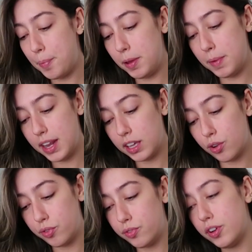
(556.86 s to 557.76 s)
A primeira que
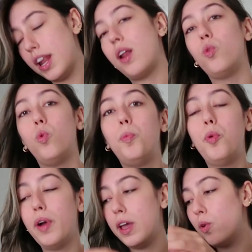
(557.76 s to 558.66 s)
eu fui foi na
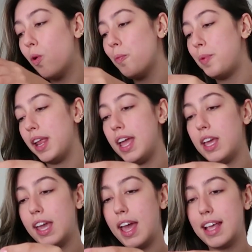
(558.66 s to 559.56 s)
Lupo. Eu
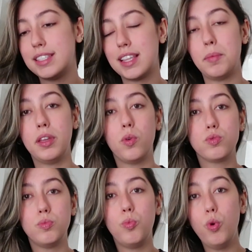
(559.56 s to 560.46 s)
comprei, é, vocês sabem que eu
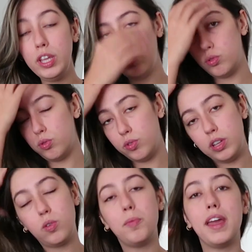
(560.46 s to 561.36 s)
uso muito look
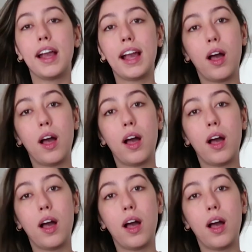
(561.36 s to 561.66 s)
com meia